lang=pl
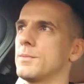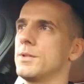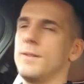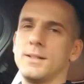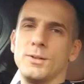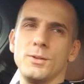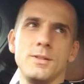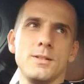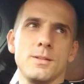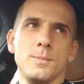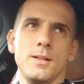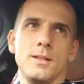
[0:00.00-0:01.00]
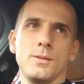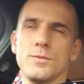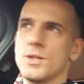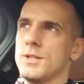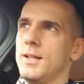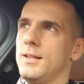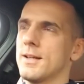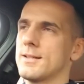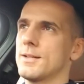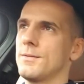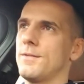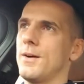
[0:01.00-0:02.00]
Dwa tygodnie sobie to wcześniej
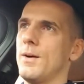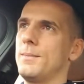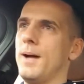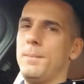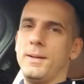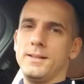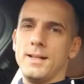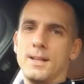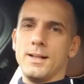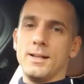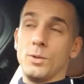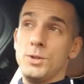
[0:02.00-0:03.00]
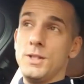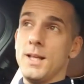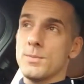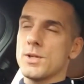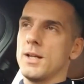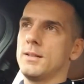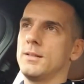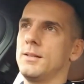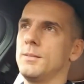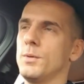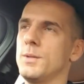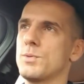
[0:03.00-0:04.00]
rezerwowałam, a Pan nagle godzinę przed
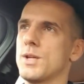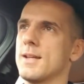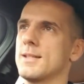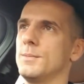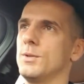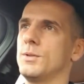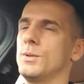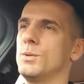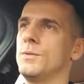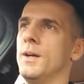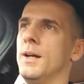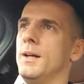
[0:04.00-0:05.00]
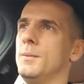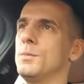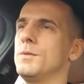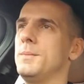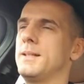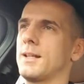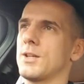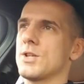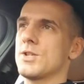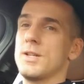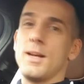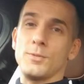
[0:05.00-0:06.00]
y, moim przyjazdem do Tychów mówi mi takie
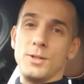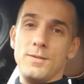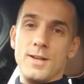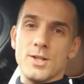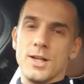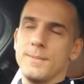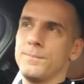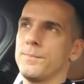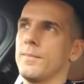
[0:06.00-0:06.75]
rzeczy. Ja w to nie wierzę.